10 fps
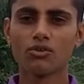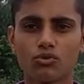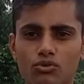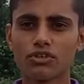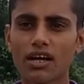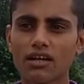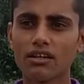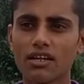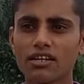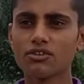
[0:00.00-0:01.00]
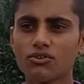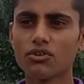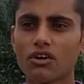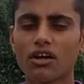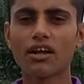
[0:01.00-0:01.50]
तू जा लेकिन
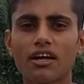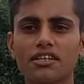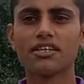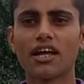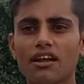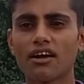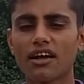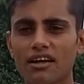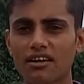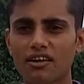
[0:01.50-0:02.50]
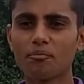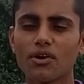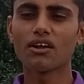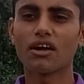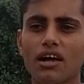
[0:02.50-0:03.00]
जो करना है ध्यान लगा के कर
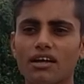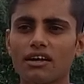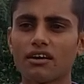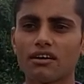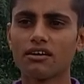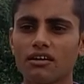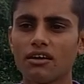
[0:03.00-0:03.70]
मन लगा के कर